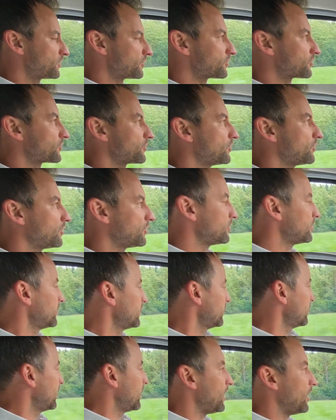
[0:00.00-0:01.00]
So,
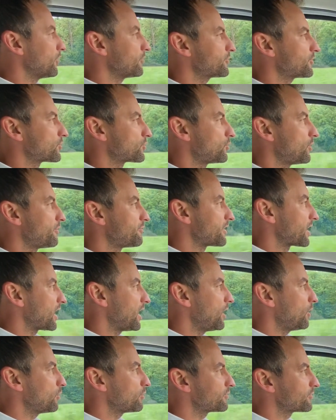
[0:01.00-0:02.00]
aus der Kurve
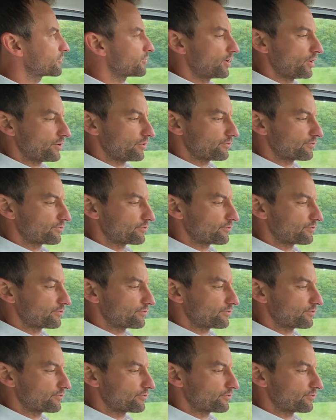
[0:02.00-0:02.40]
raus,